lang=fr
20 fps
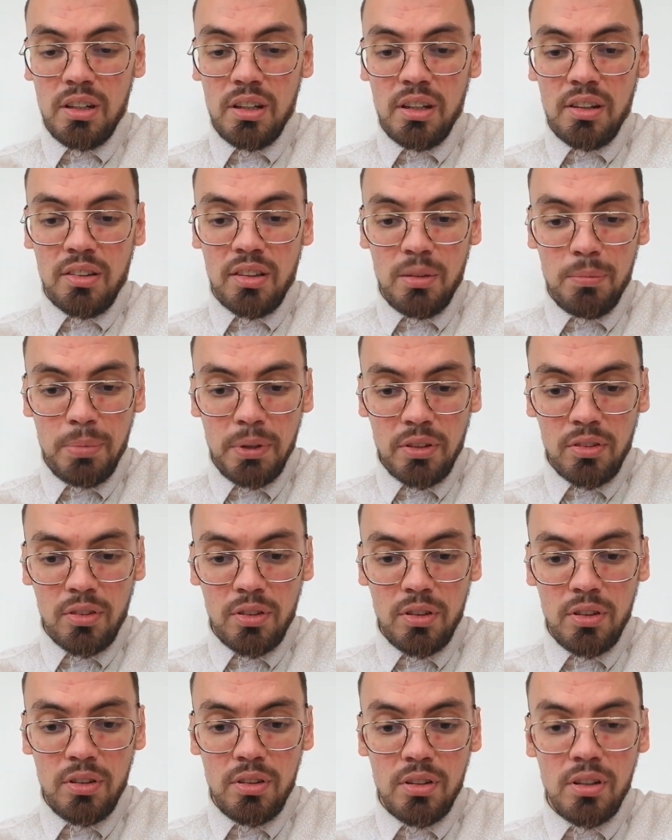à ces
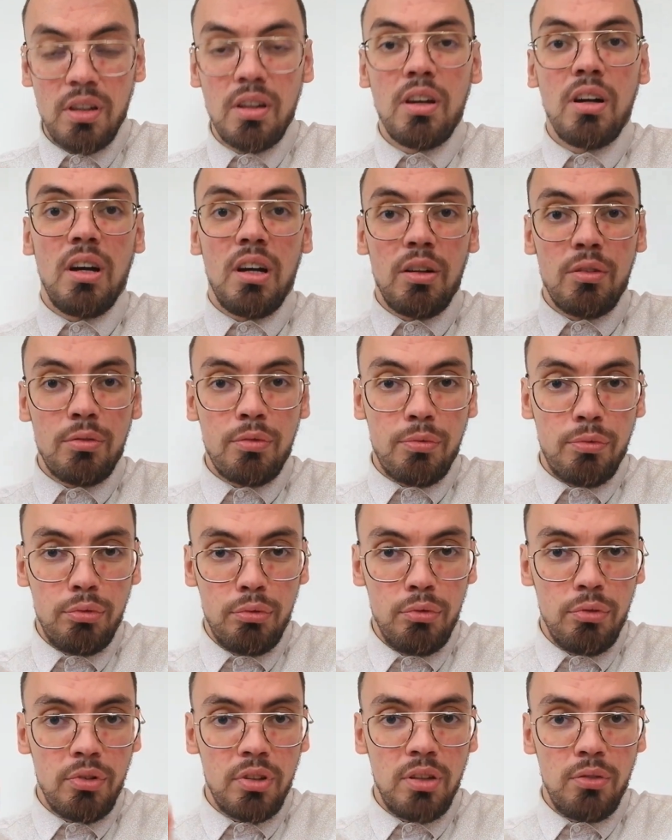personnes, à
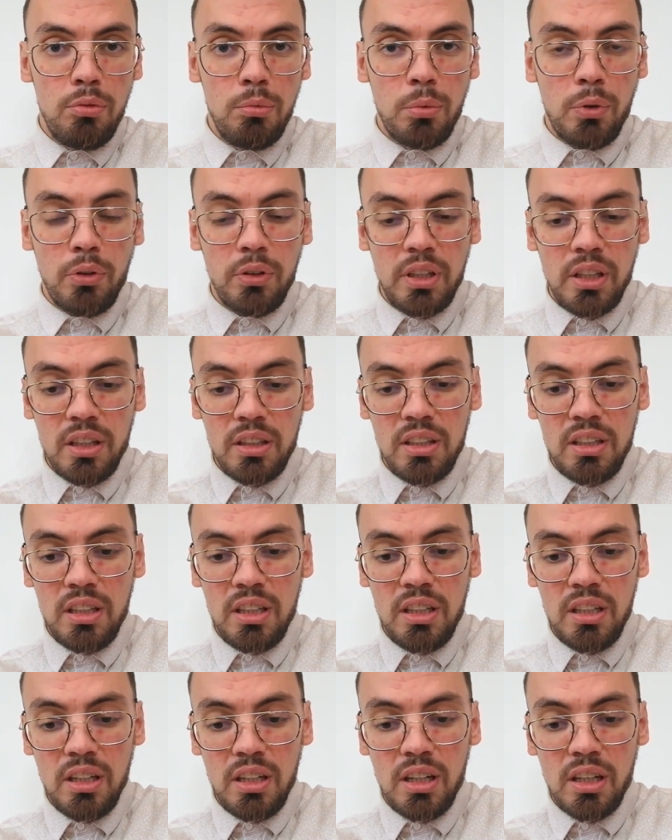vous si vous me
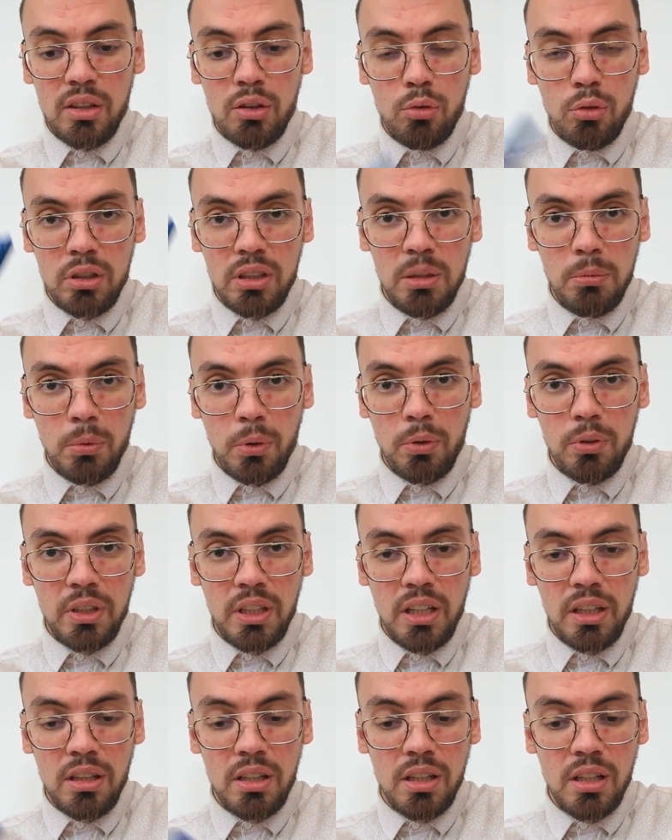regardez, à toi qui me
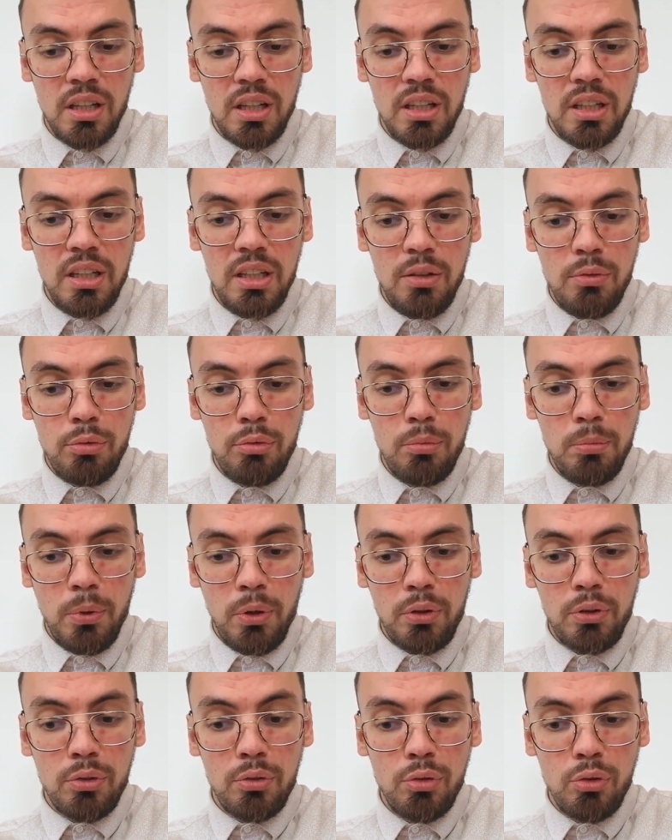regarde, il vous
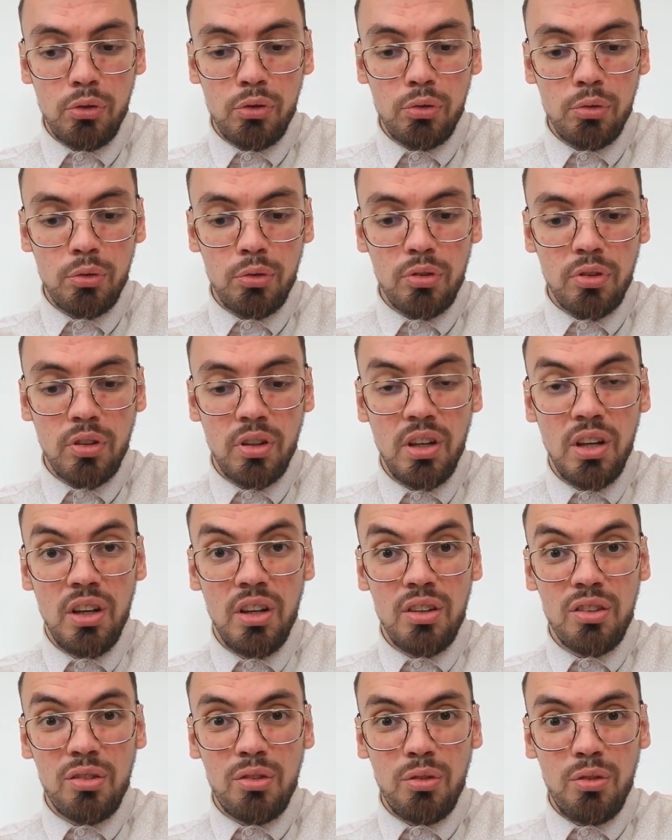manque deux choses.
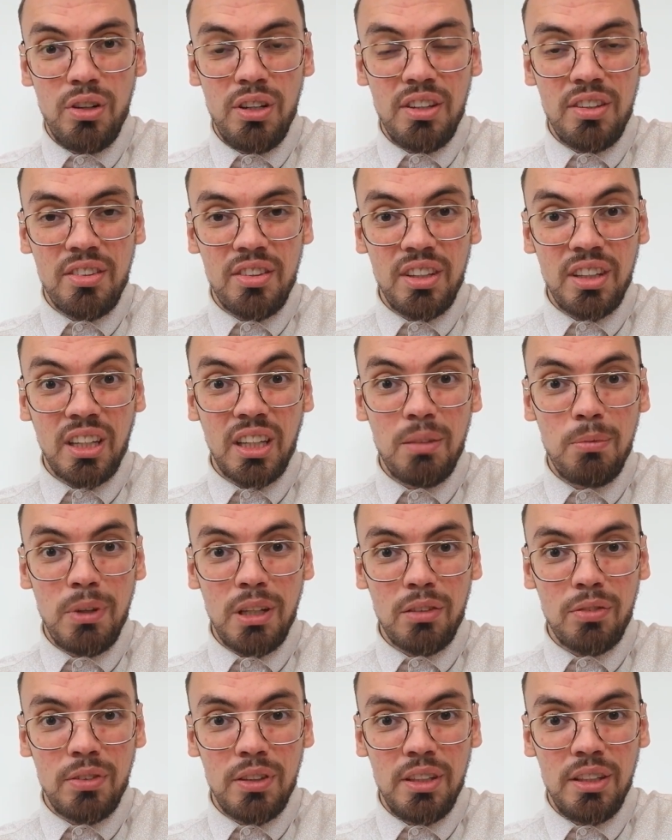Se laisser
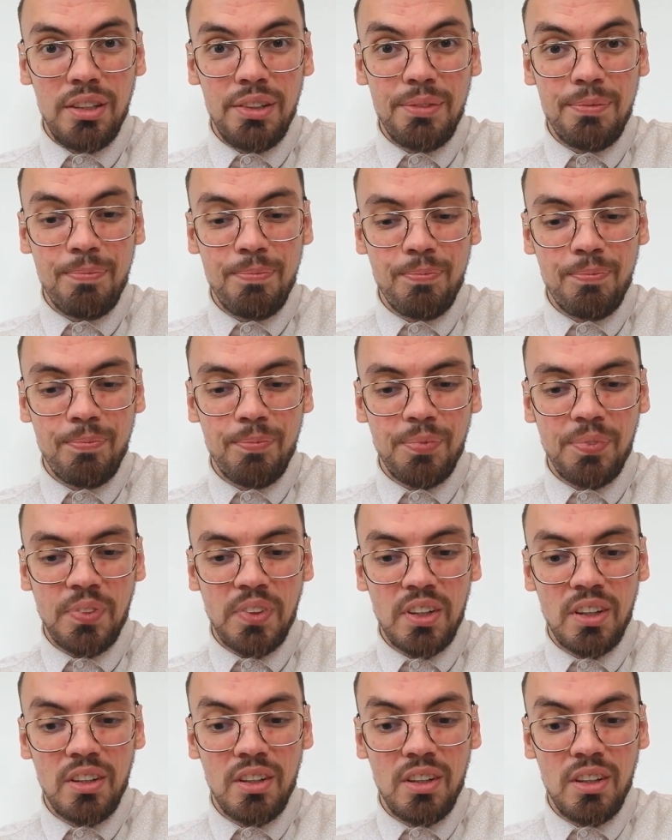émerveiller
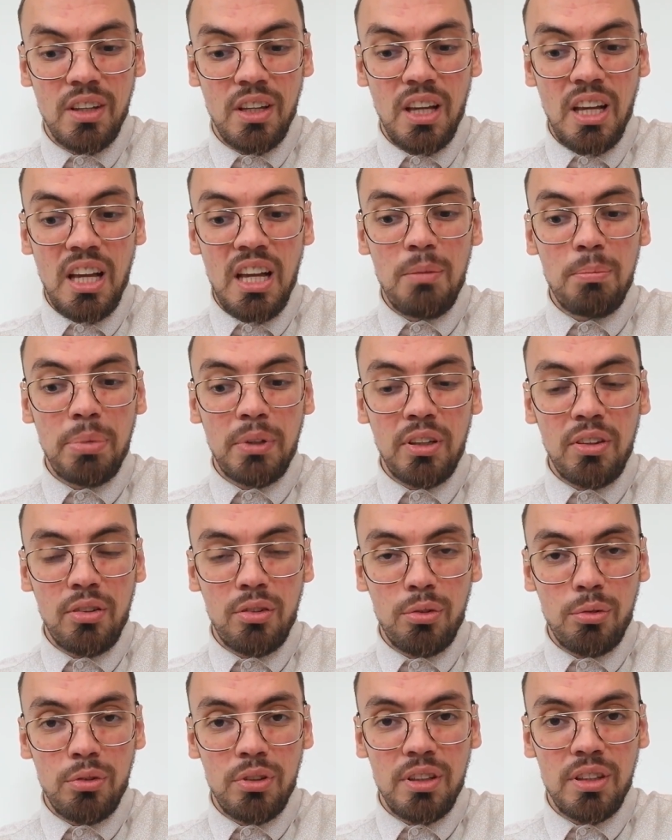
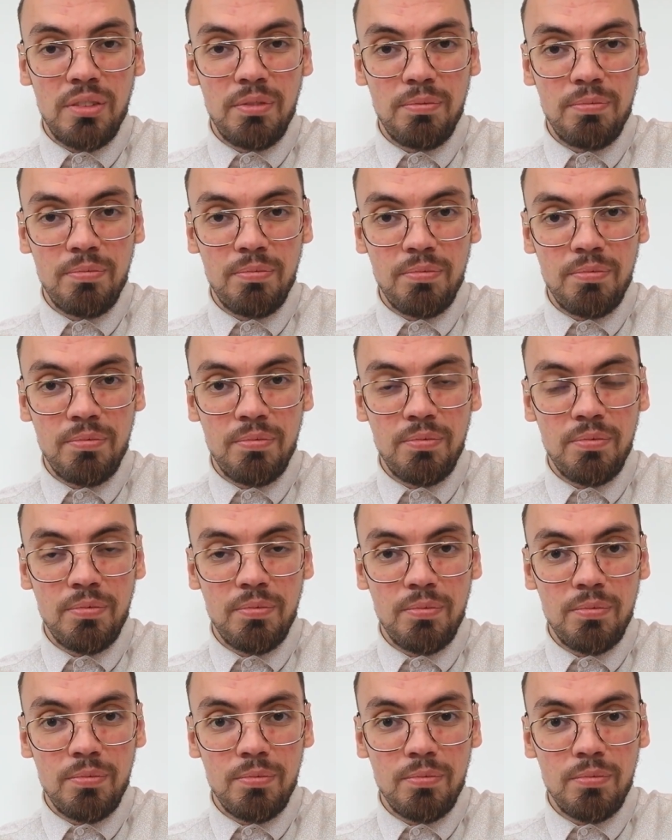impressionner.
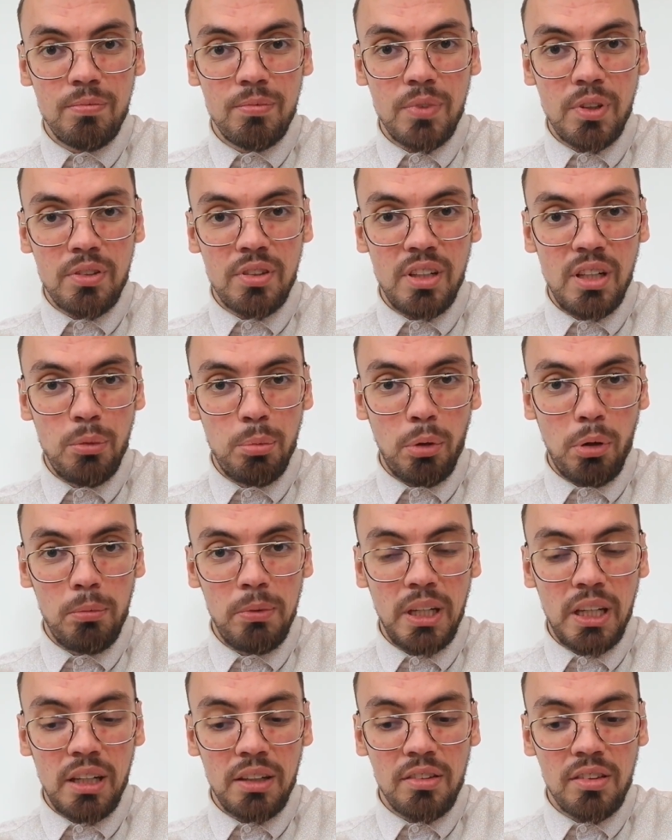Ça, c'est le
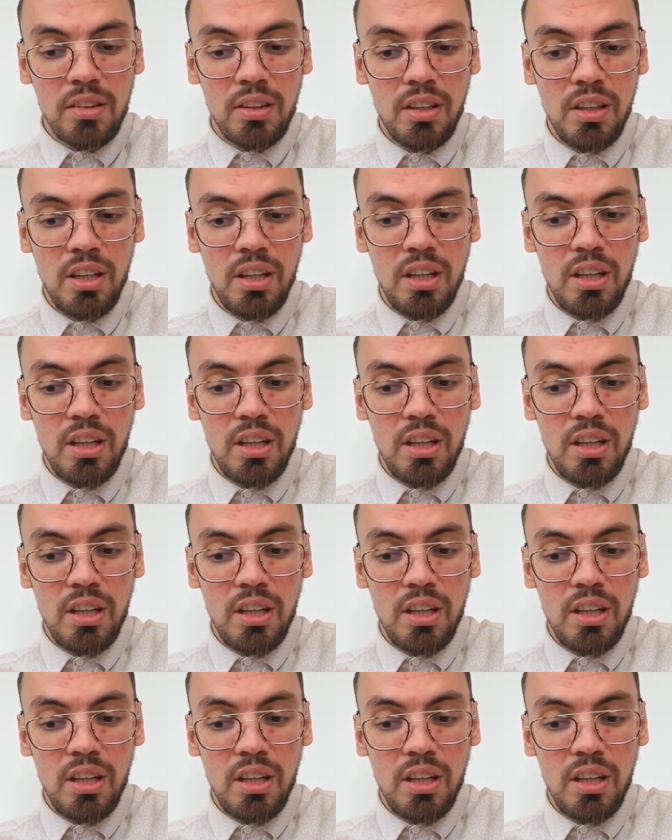premier axe.